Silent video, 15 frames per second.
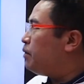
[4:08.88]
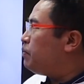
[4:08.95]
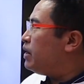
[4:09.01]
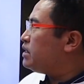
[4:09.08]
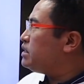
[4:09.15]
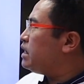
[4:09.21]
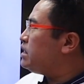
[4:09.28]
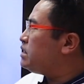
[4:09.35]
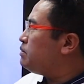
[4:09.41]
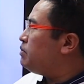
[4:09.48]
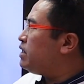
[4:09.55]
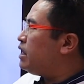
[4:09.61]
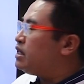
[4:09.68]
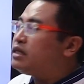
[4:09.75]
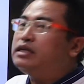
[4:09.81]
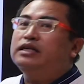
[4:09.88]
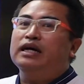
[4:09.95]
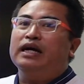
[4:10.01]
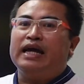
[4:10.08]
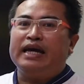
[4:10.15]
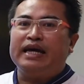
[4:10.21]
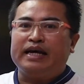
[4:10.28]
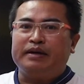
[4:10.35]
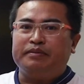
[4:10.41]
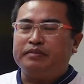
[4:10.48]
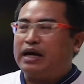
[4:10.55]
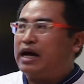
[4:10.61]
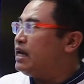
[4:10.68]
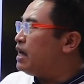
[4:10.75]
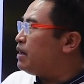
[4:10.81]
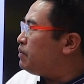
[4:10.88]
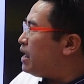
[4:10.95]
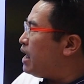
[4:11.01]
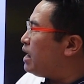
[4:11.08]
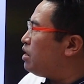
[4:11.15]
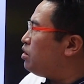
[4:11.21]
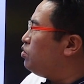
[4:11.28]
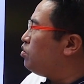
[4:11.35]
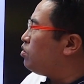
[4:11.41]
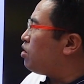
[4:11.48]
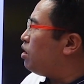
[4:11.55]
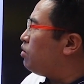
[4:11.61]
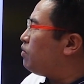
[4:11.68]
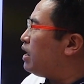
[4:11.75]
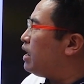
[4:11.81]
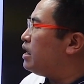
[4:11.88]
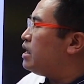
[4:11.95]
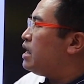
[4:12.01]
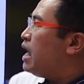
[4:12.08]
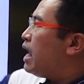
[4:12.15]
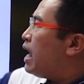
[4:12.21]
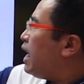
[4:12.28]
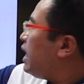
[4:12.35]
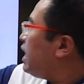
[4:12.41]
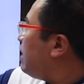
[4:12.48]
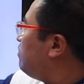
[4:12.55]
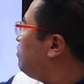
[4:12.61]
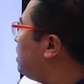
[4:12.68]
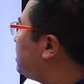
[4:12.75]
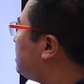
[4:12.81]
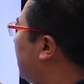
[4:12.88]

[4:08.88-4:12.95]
present simple tense คืออะไรครับ อันดับแรกเรารู้ก่อนว่าไอ้คำว่า